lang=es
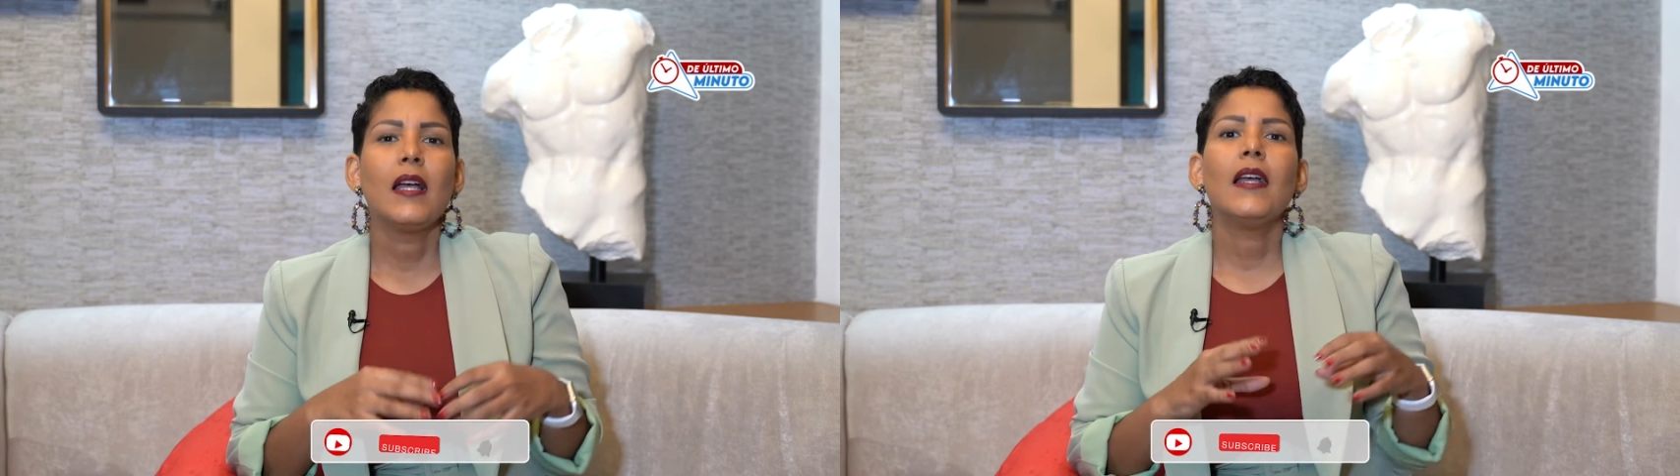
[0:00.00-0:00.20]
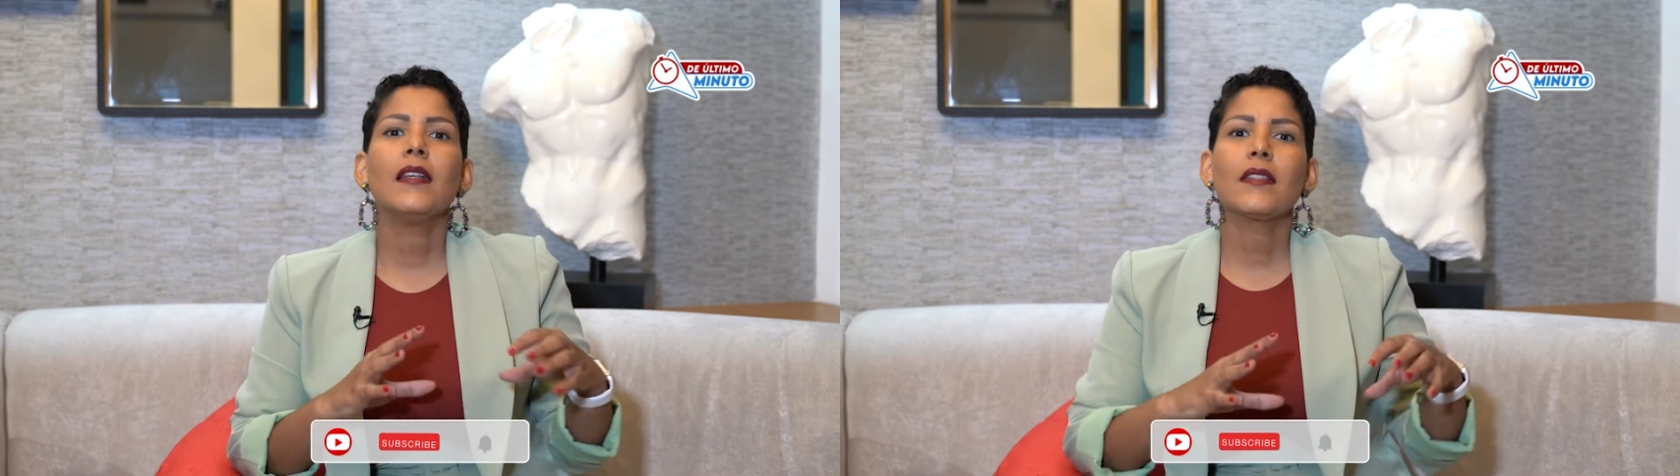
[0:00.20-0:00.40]

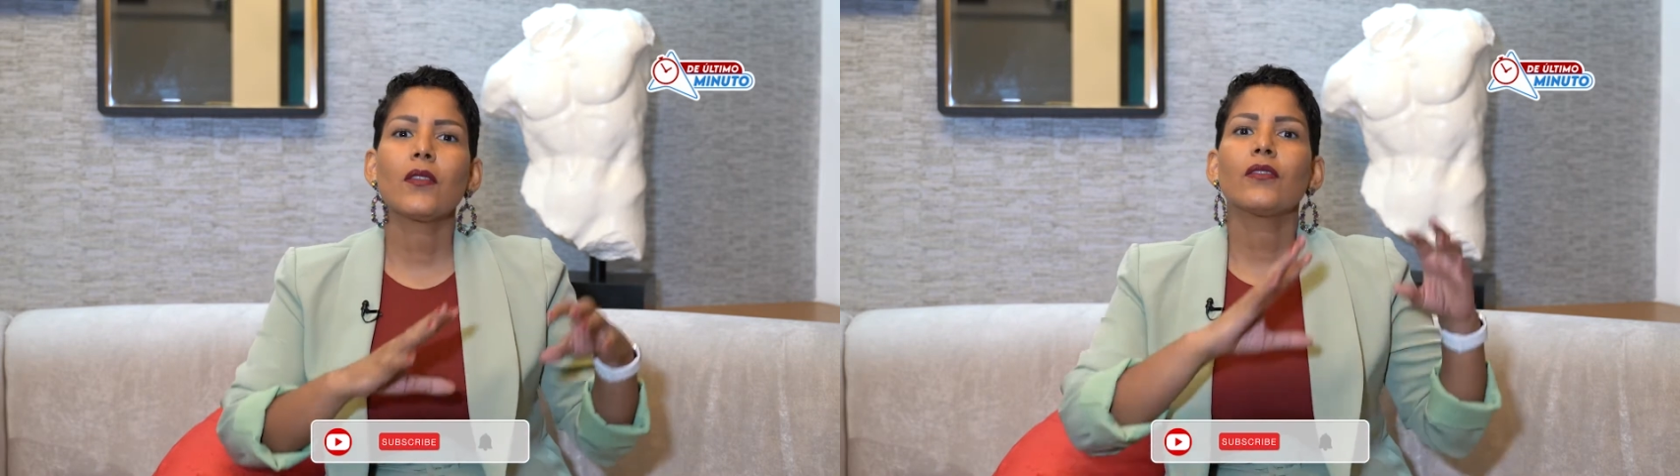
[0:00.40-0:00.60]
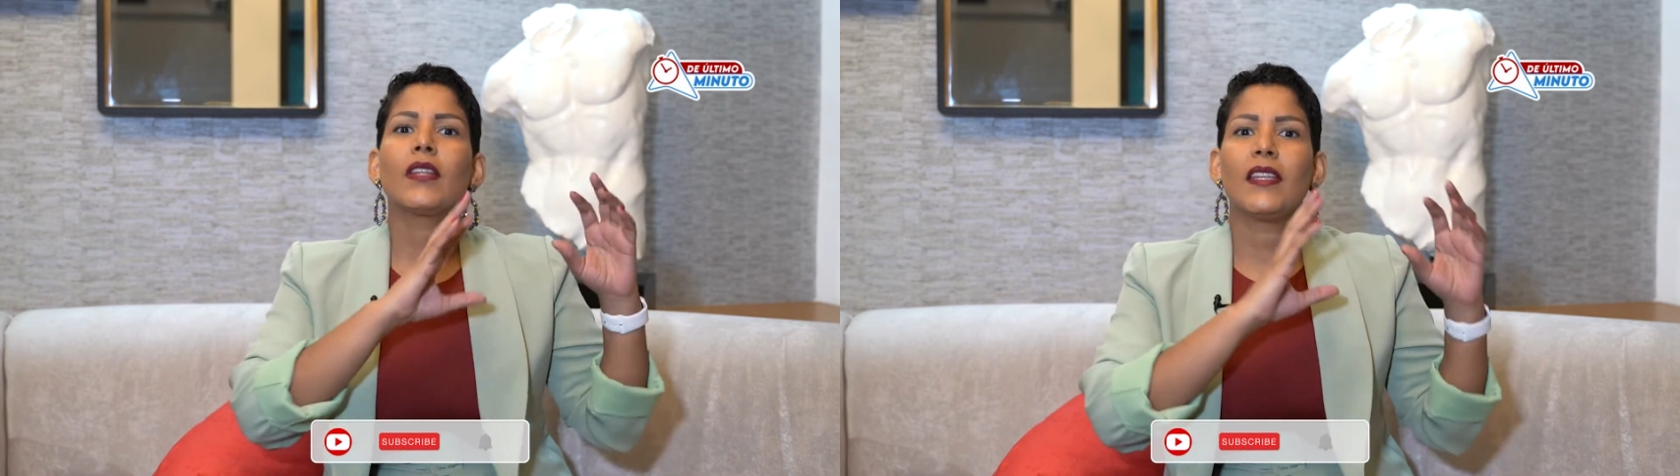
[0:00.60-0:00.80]

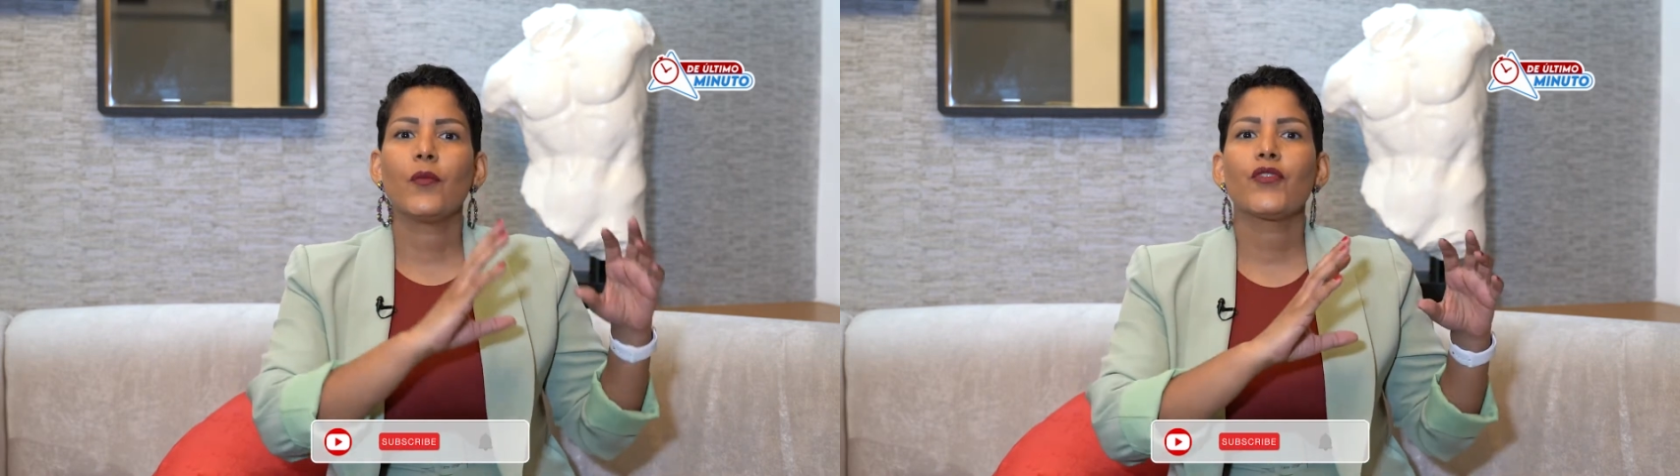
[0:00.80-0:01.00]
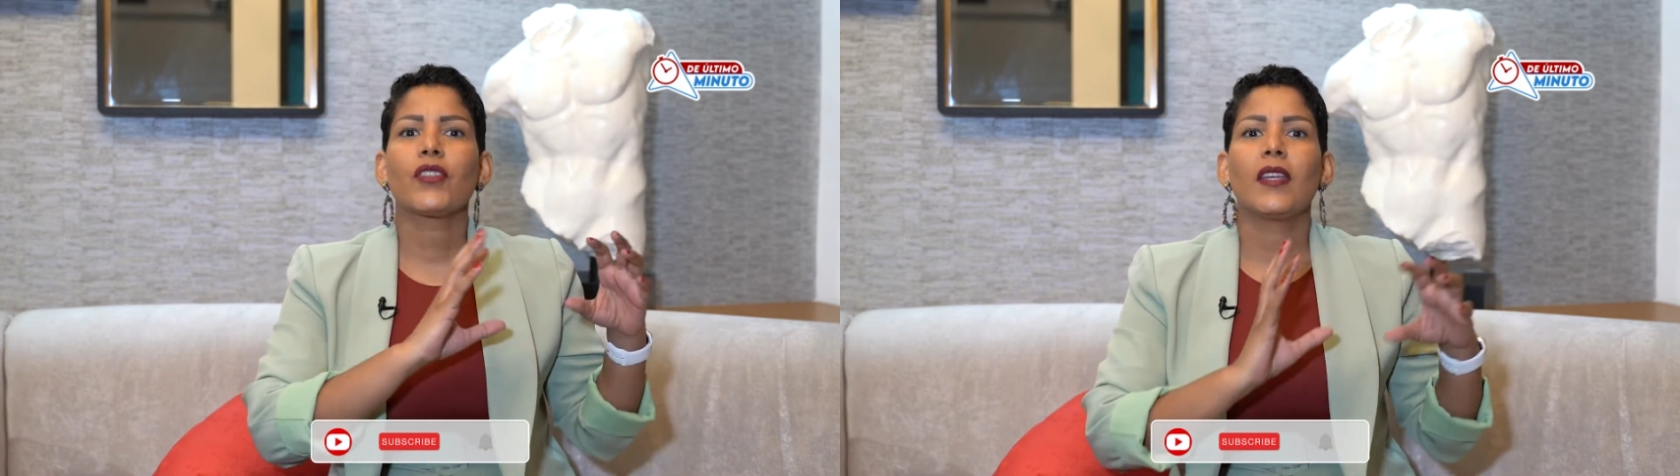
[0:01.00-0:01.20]
esto
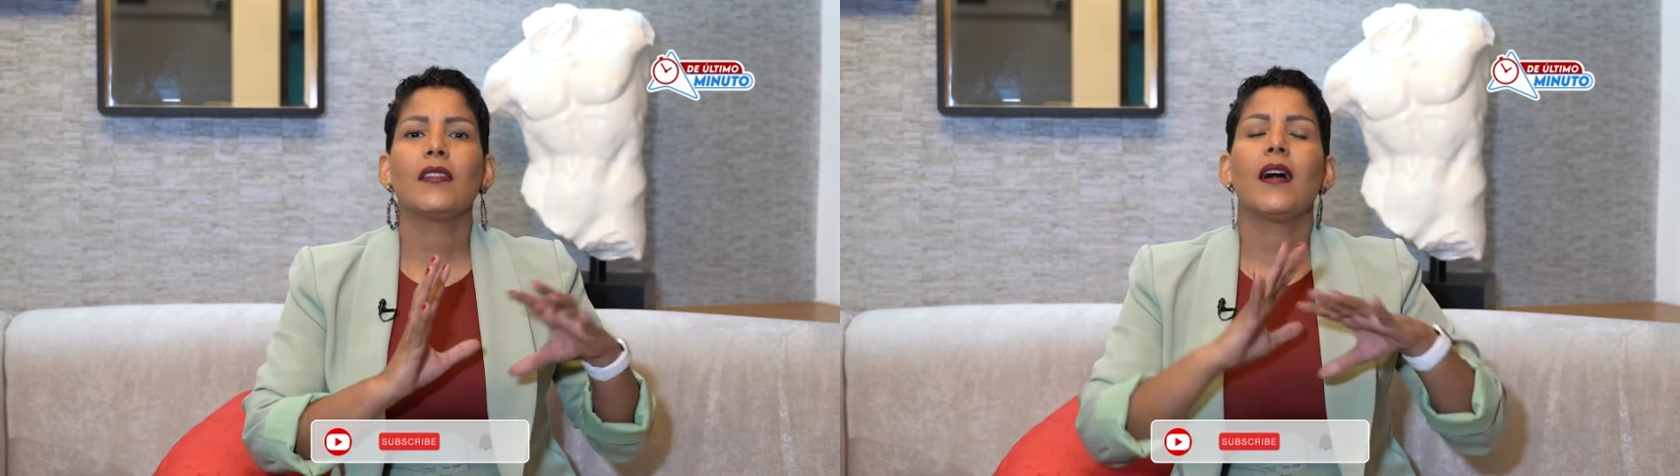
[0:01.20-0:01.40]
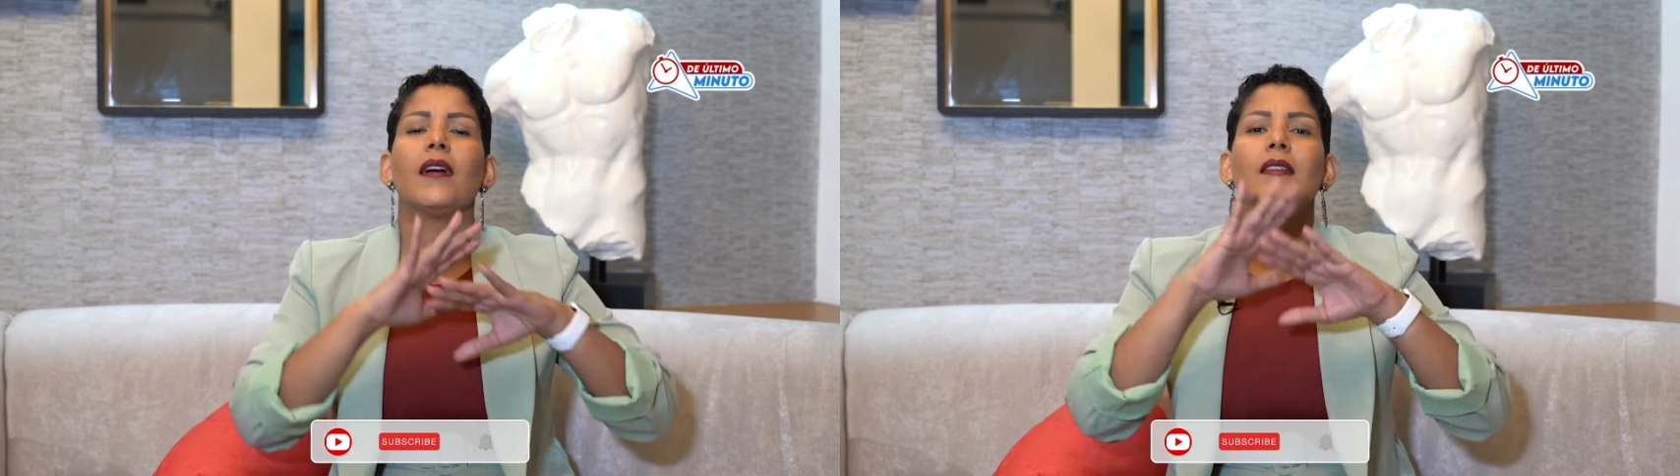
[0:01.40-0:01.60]
tenemos que
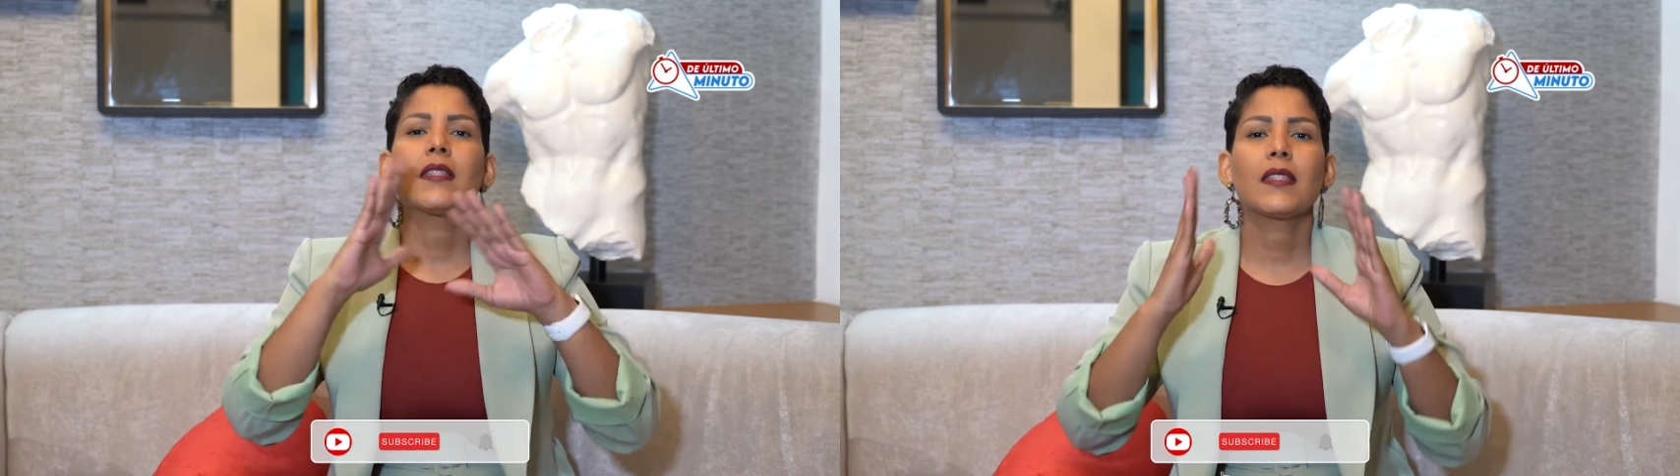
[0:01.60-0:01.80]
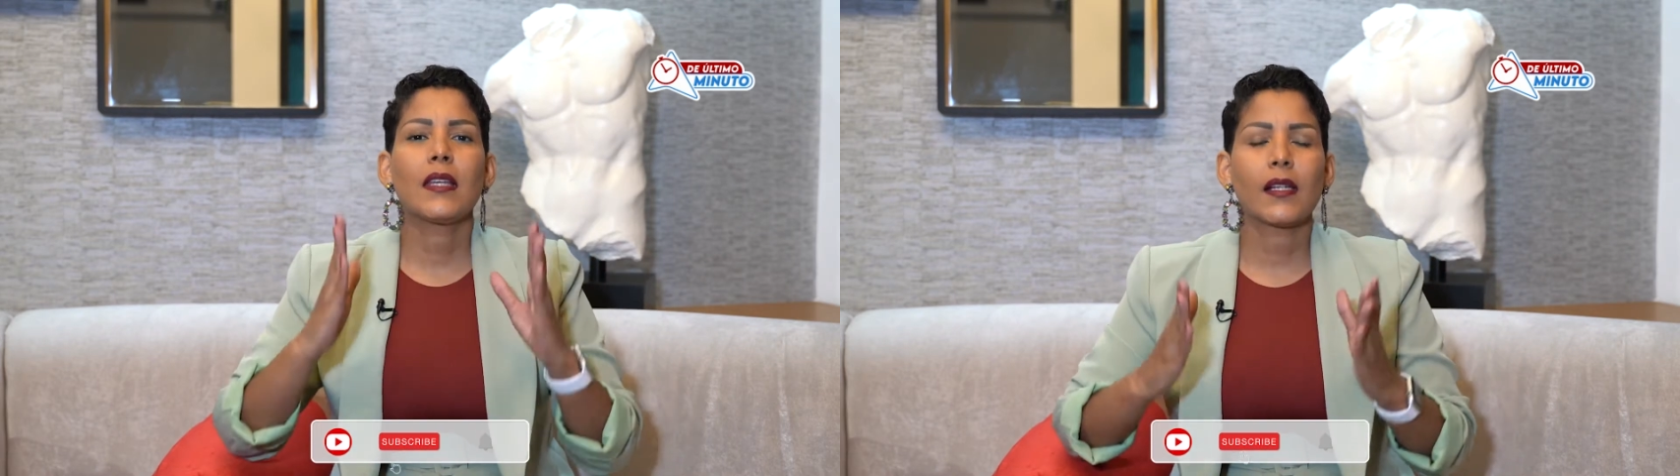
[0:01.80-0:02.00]
ya
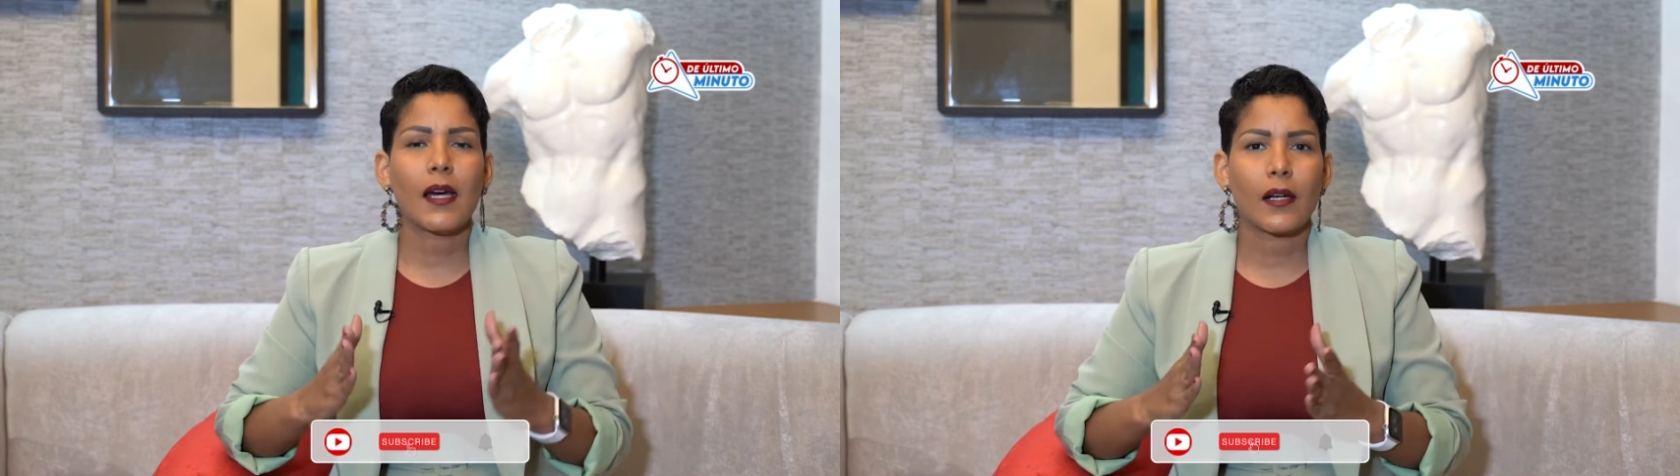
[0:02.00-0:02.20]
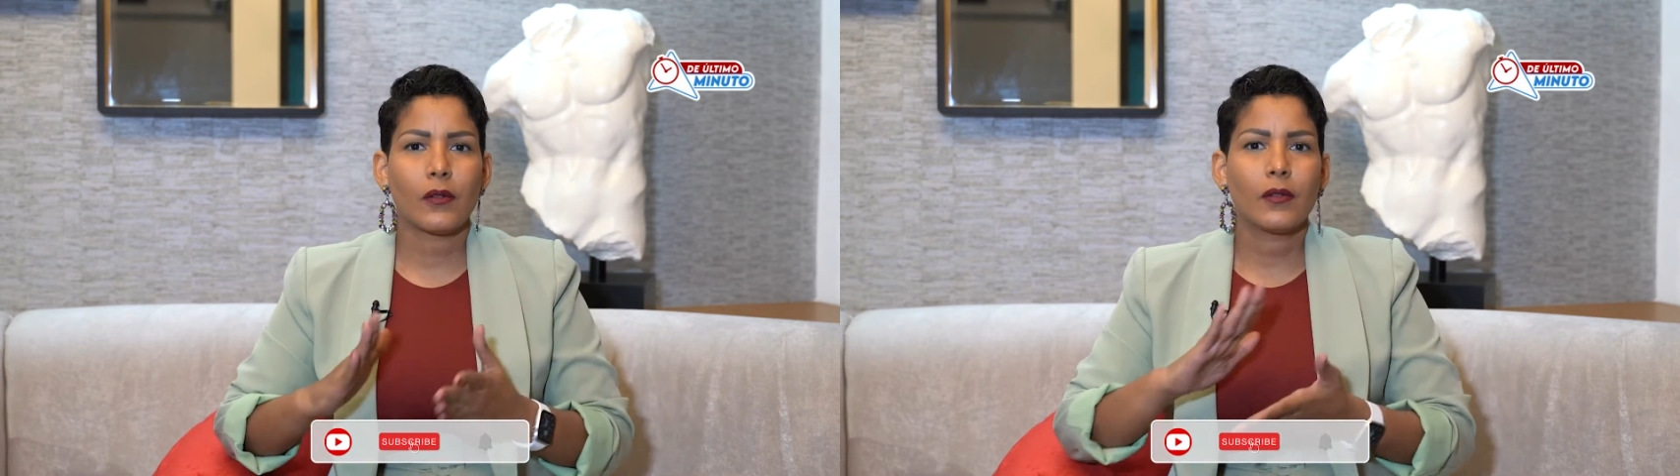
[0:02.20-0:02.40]

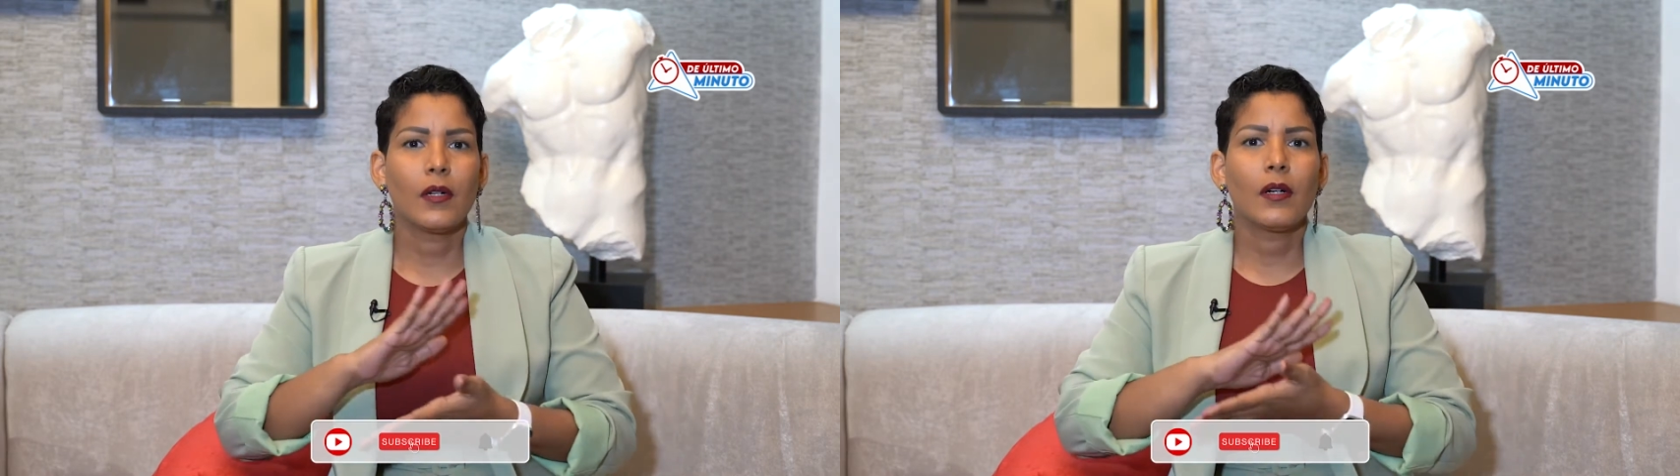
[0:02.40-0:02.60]
cerrarlo,